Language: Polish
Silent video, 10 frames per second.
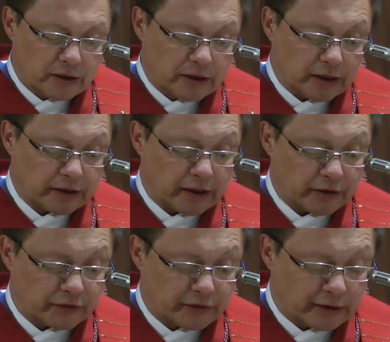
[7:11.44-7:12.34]
Ja
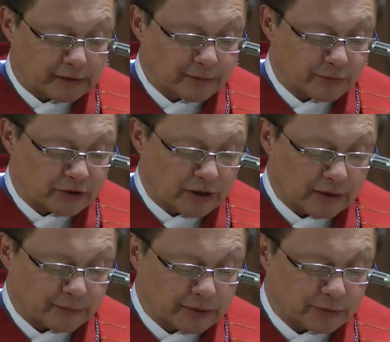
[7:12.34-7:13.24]
nieraz nad tym
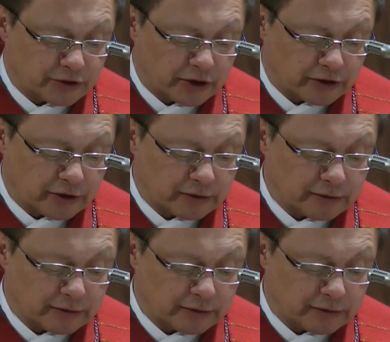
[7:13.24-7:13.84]
myślałem, powiem szczerze.